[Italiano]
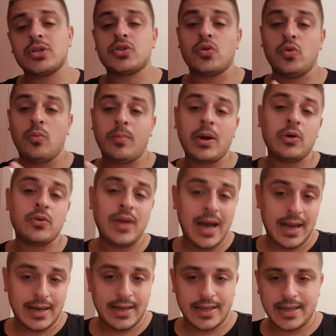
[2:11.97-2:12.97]
sono un paio
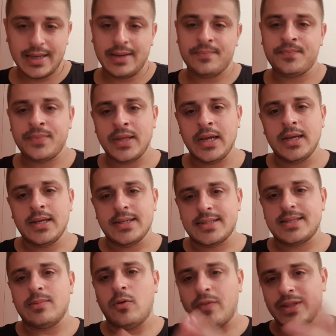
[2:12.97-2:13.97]
d'anni che
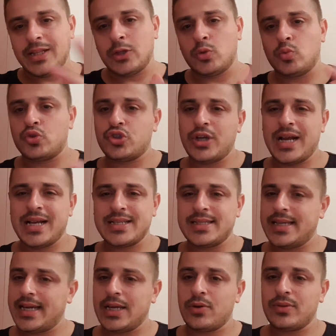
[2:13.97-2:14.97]
stiamo vedendo un
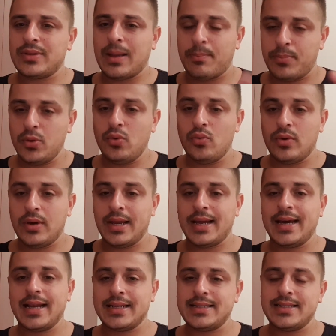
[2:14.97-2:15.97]
Scesni che non dà più le
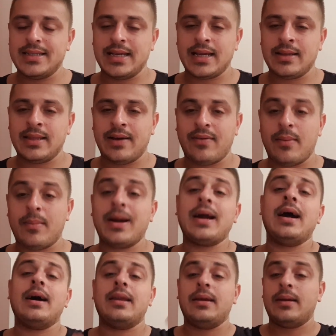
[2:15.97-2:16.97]
garanzie che dava
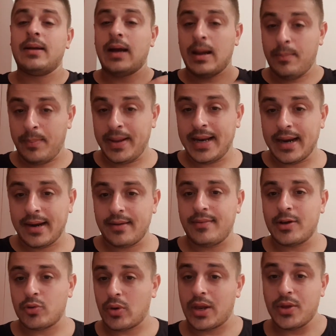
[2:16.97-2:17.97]
magari appena
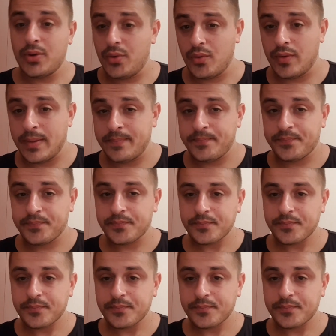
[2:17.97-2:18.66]
arrivato alla Juve.